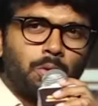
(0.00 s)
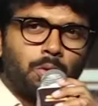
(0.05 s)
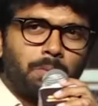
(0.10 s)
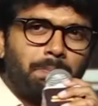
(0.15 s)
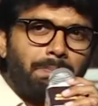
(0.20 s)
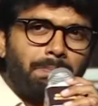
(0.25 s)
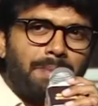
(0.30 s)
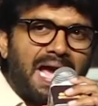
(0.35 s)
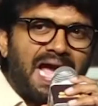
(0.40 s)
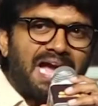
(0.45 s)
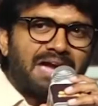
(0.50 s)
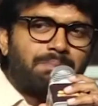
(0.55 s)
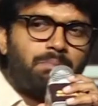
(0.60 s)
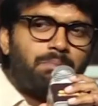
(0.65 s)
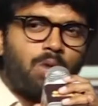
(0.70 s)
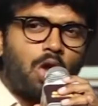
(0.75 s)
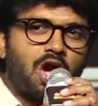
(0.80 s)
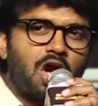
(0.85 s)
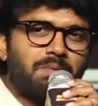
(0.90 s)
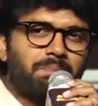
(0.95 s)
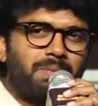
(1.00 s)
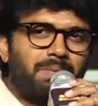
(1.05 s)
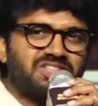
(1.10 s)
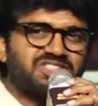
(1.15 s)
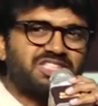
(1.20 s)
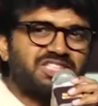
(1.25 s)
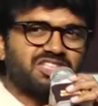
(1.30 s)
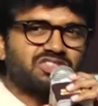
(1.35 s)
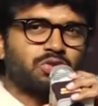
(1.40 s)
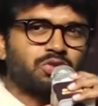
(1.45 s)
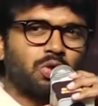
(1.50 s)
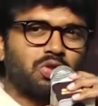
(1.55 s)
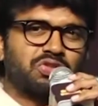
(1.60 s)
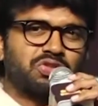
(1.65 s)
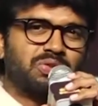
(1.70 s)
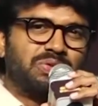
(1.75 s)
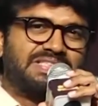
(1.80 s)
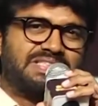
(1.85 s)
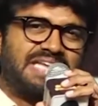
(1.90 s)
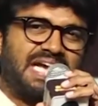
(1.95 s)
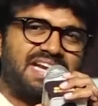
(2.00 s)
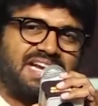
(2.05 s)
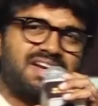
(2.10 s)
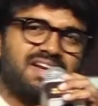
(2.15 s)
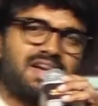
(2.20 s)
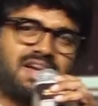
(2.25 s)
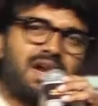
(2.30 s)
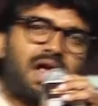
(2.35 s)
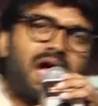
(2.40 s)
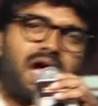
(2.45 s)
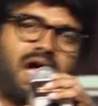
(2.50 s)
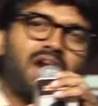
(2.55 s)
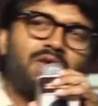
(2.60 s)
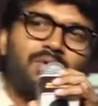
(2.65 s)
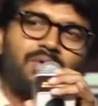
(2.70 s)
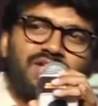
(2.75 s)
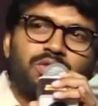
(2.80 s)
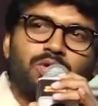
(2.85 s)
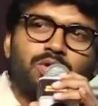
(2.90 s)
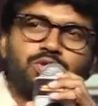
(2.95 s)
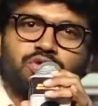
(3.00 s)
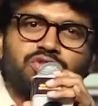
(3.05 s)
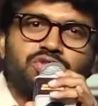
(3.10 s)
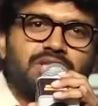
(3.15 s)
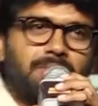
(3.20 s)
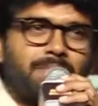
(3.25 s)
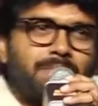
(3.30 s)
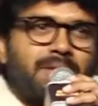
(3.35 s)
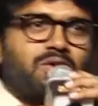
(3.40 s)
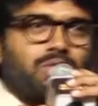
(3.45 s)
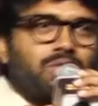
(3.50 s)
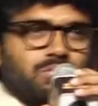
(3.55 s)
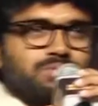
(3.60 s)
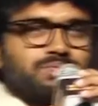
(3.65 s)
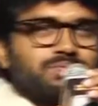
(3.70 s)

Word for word: టు బ్యాక్ బ్లాక్ బస్టర్స్ కోసం ఎన్నాళ్ళు ఎదురు చూసాం మనం